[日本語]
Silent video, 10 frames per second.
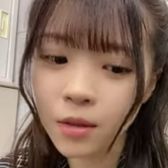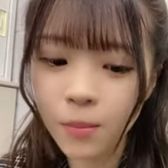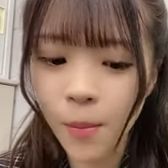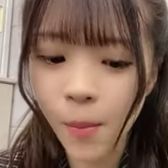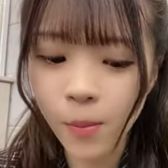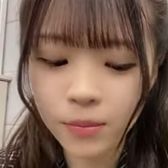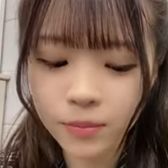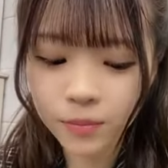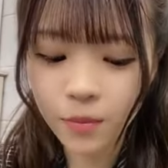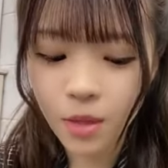に「
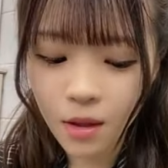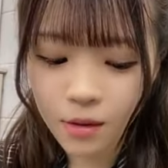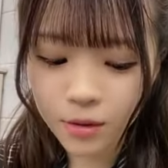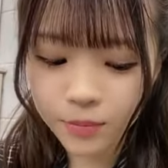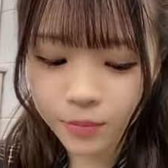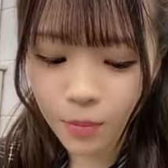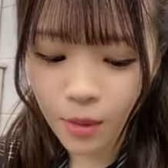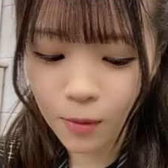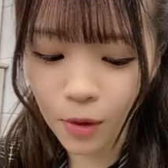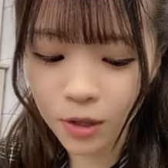
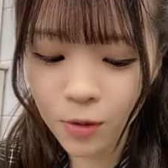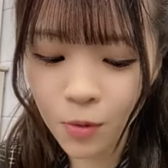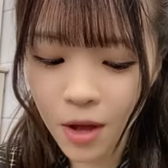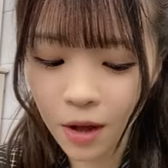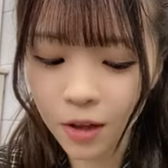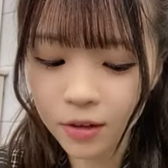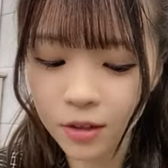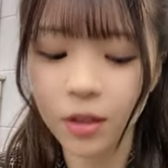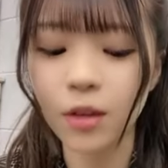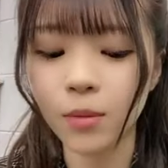うわ今日や」っ
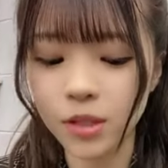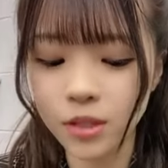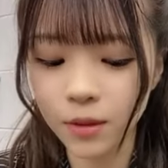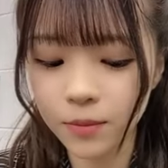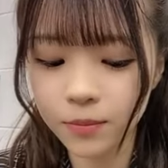てなりました